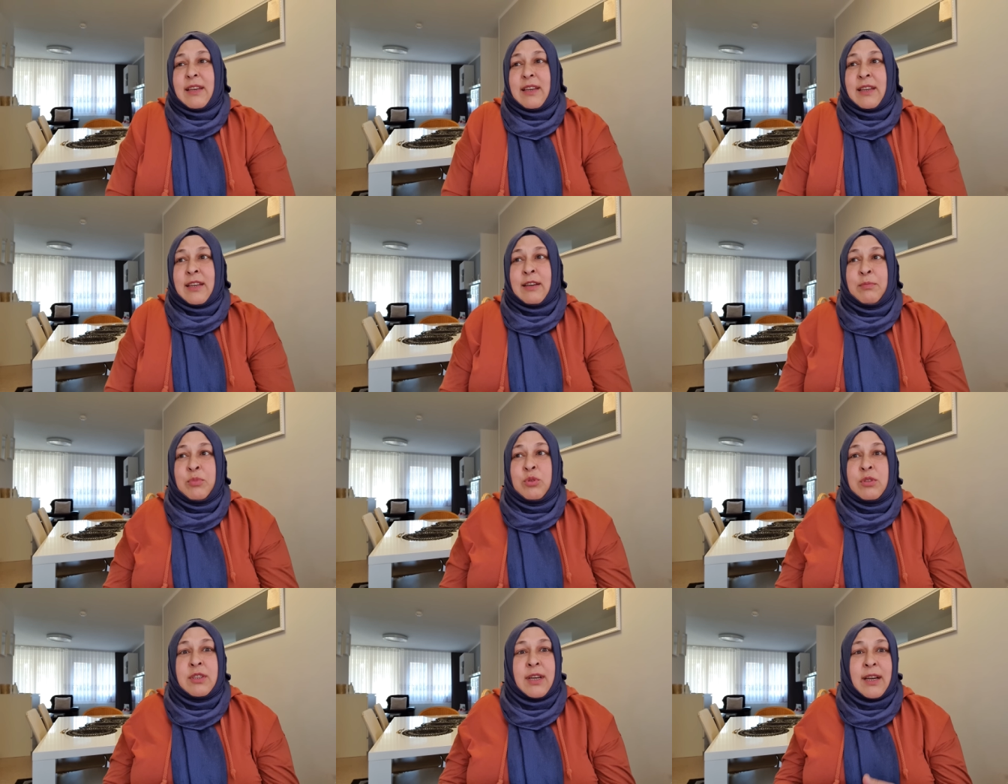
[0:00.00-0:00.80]
Ee,
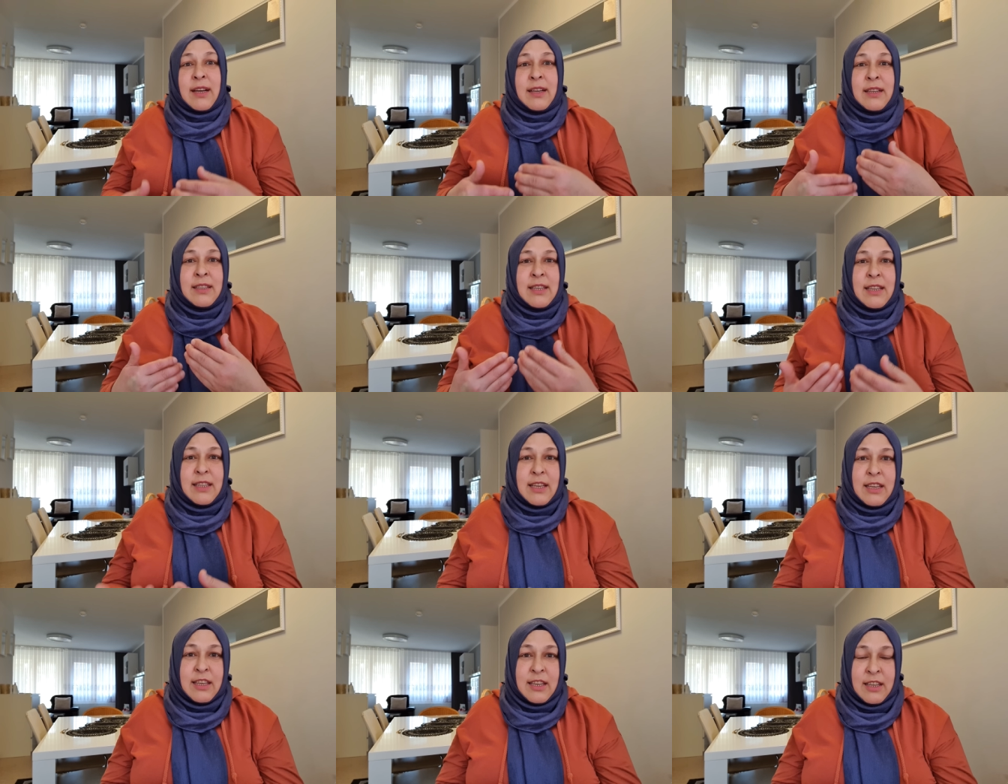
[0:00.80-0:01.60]
burada
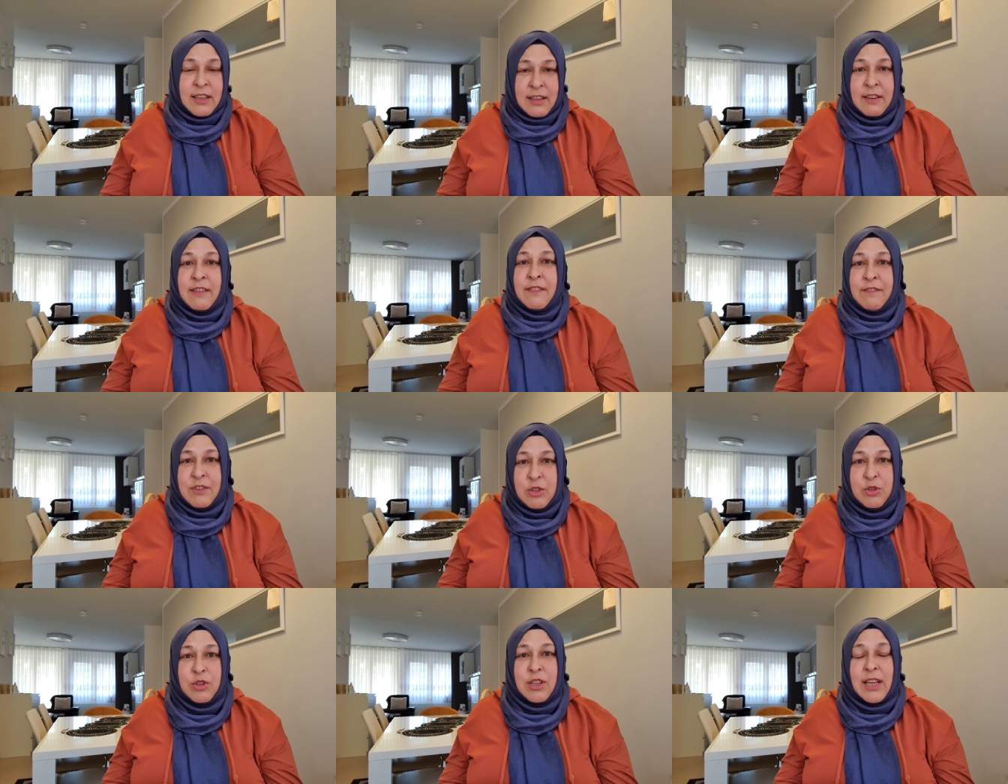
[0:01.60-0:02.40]
yedek
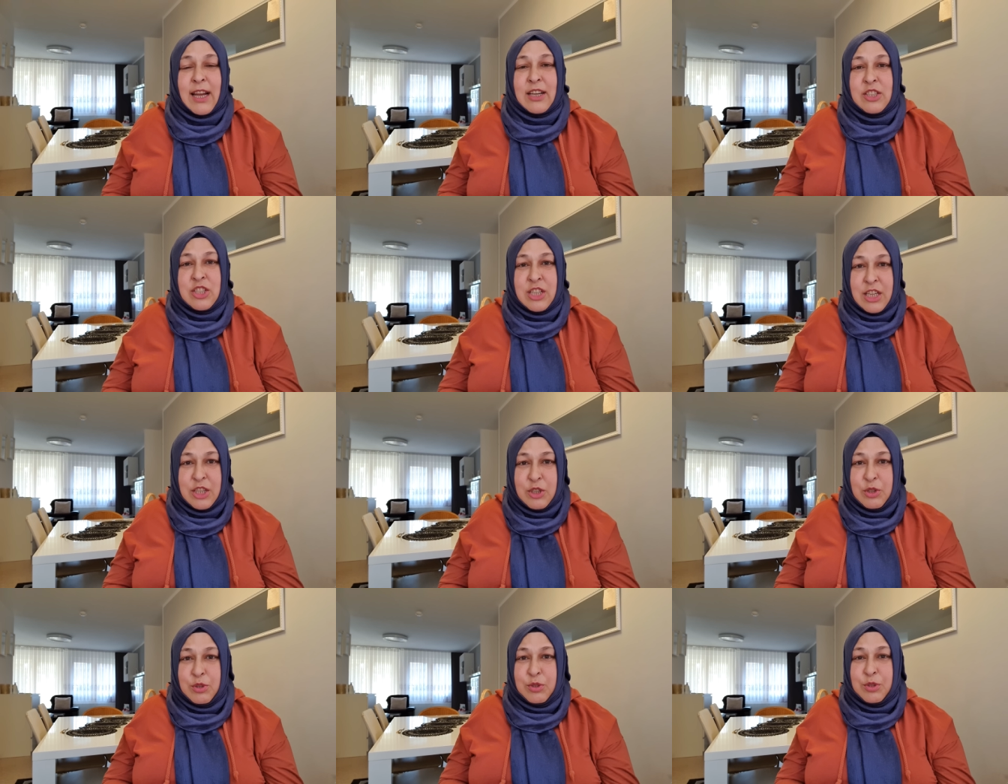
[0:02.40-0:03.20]
videolar
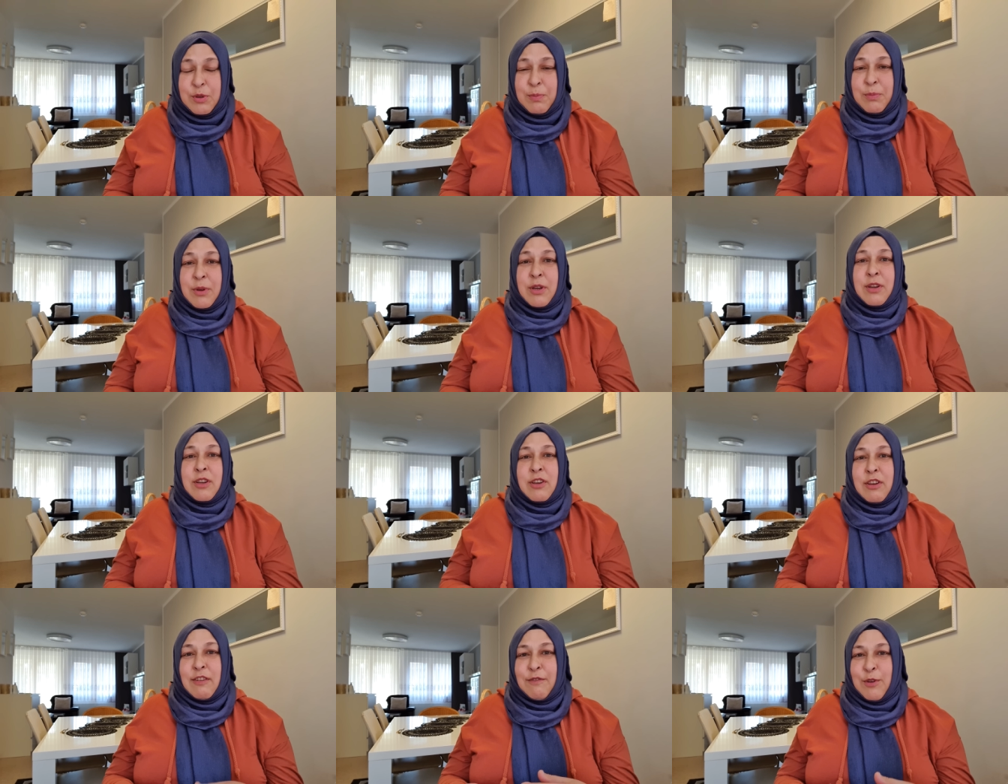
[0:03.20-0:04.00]
çekiyorum.
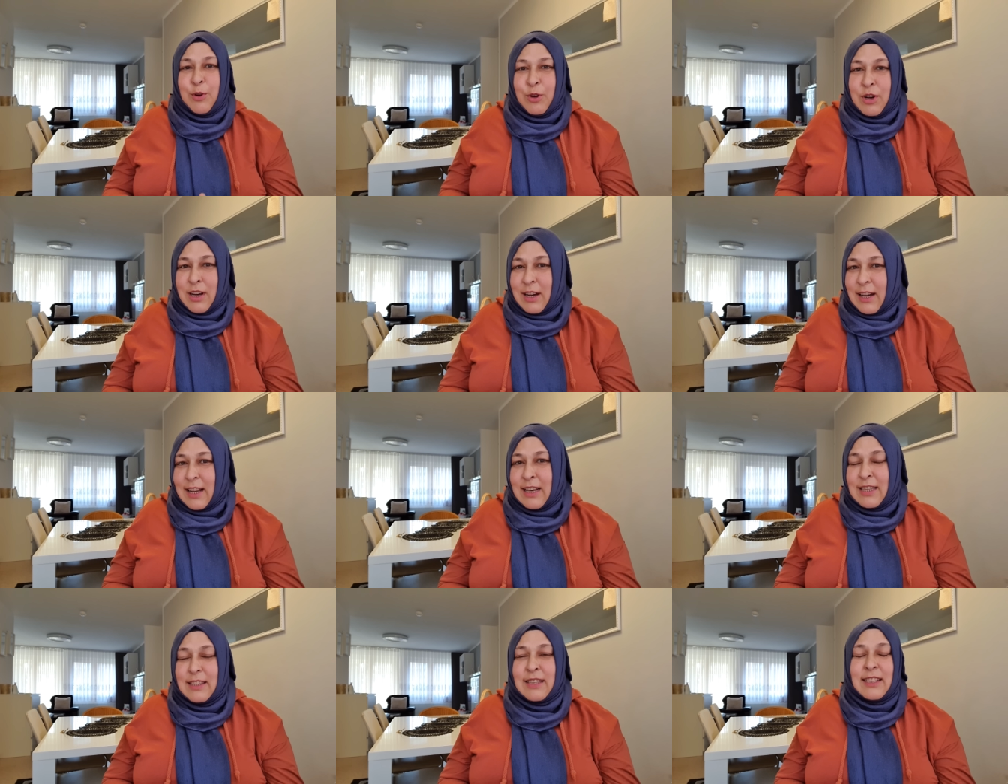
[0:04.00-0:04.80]
blok
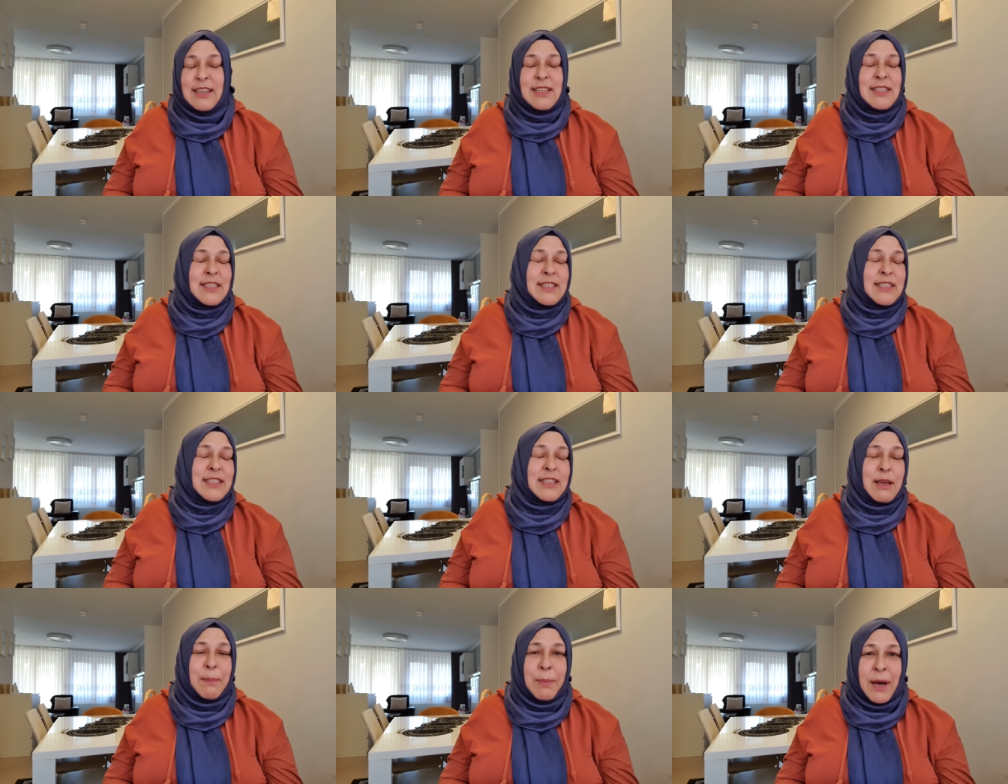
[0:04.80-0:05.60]
halinde
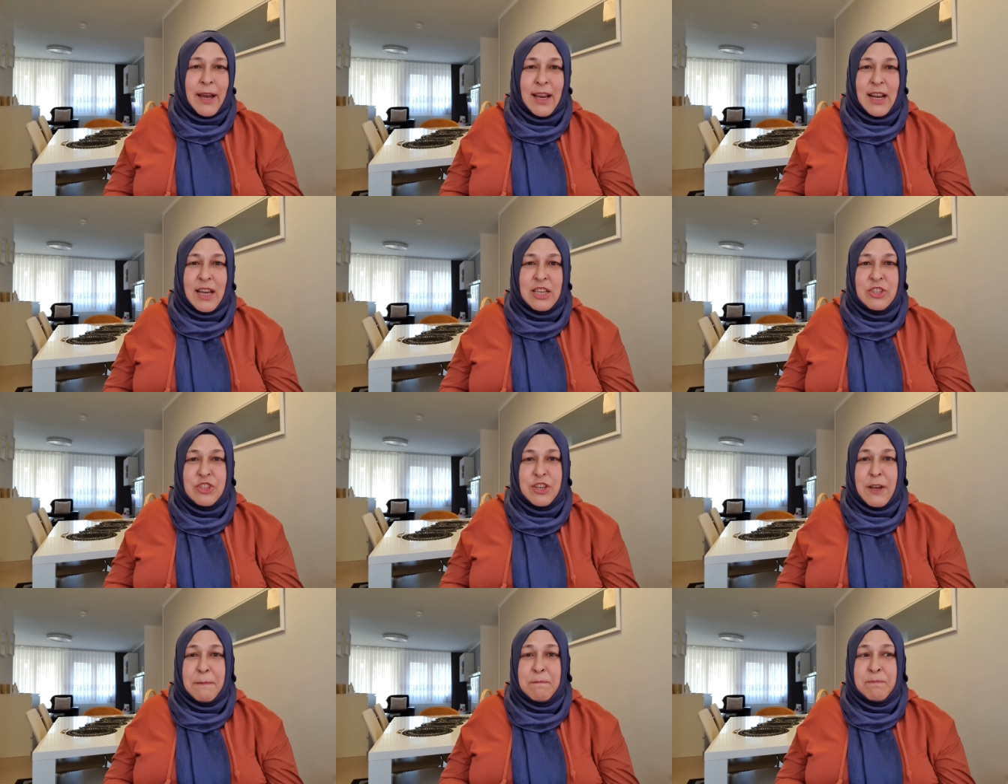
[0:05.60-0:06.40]
sizinle
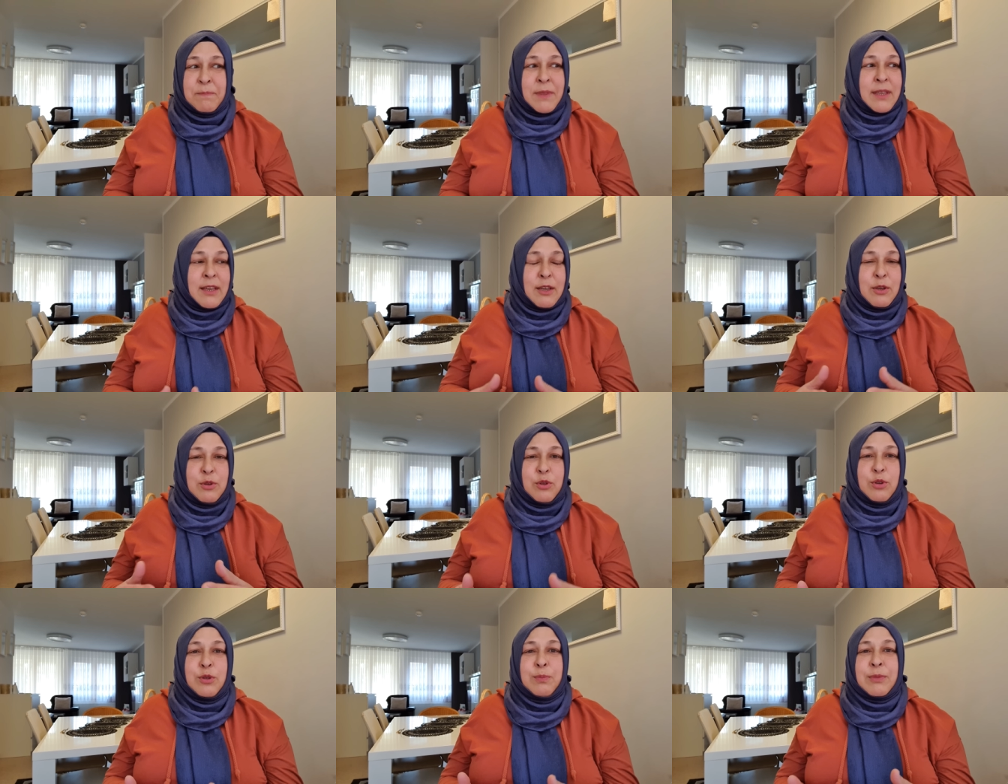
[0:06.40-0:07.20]
paylaşacağım.
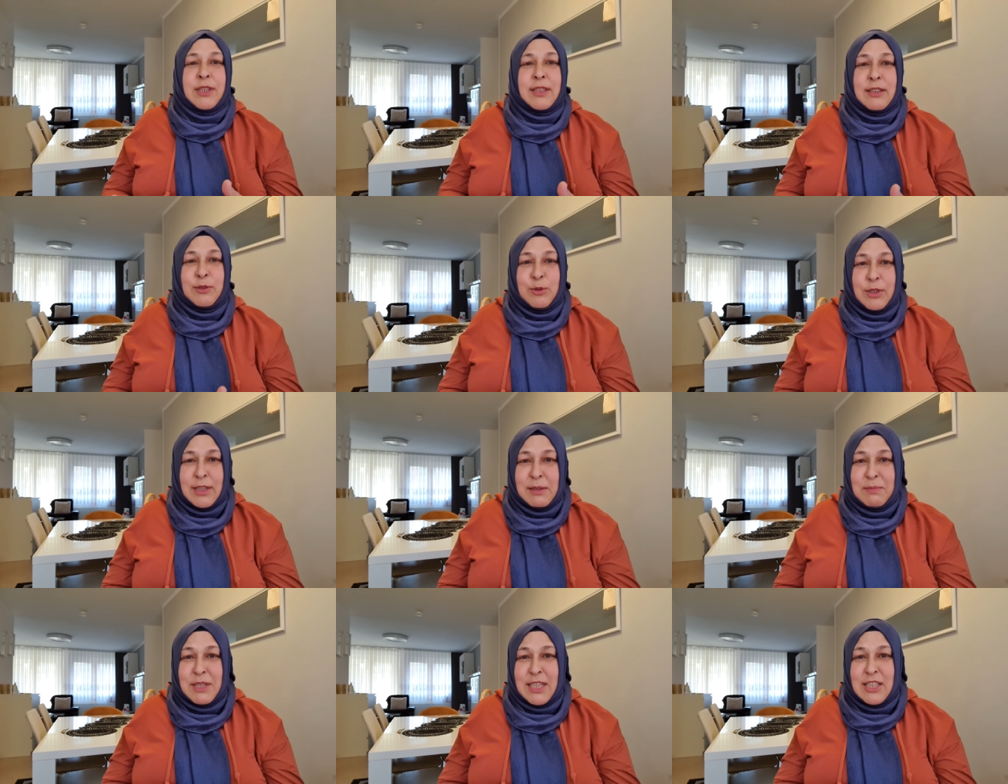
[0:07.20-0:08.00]
Yorumlara
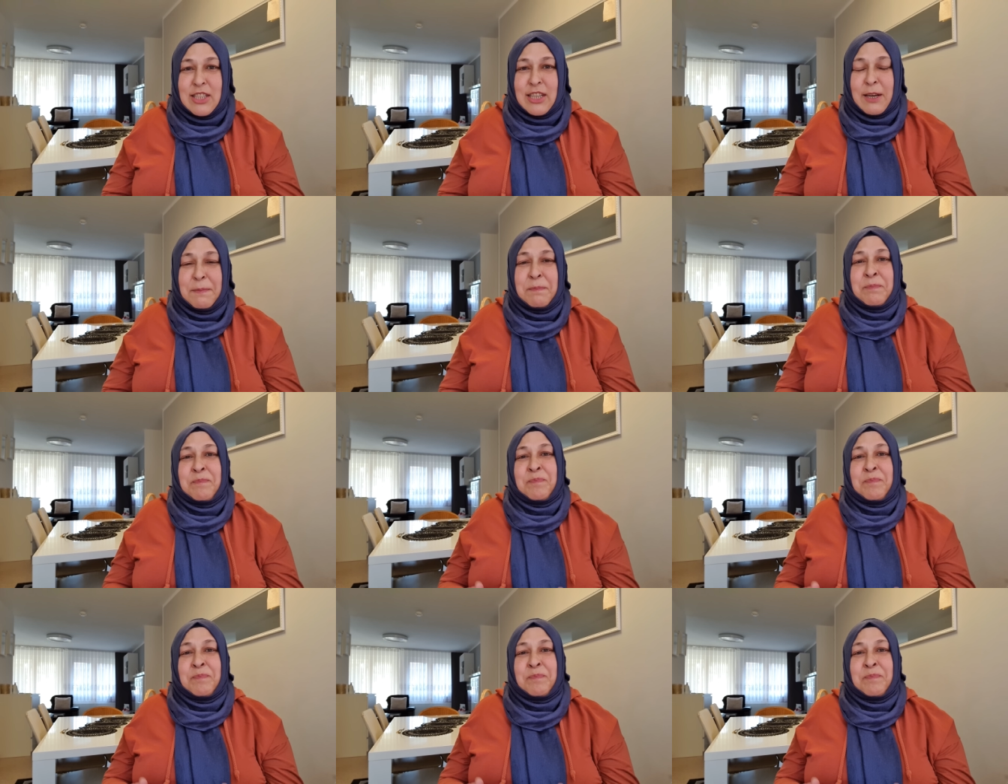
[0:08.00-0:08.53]
dönemeyeceğim.